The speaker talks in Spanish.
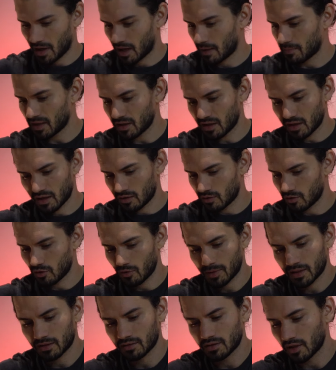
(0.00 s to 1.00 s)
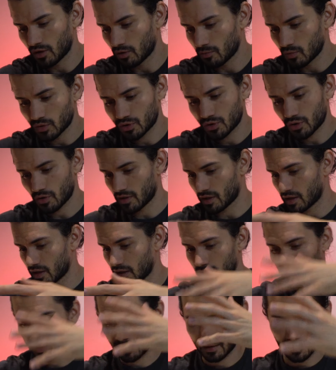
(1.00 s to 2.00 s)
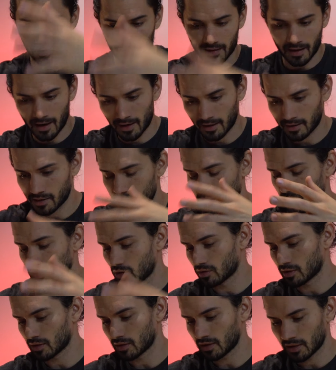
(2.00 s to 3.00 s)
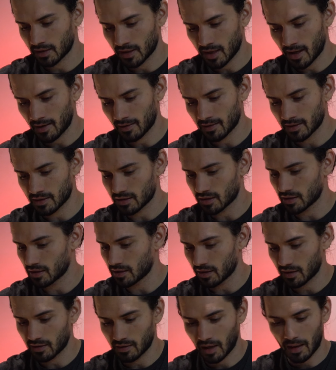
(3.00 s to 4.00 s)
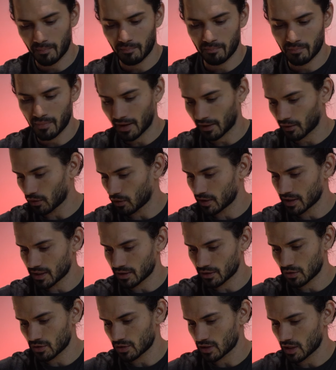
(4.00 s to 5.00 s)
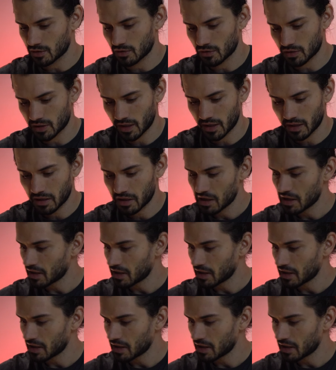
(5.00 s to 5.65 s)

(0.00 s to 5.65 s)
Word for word: Para mí, que no me entero mucho de lineales, no lineales, ah, marrones, rosas, no sé qué,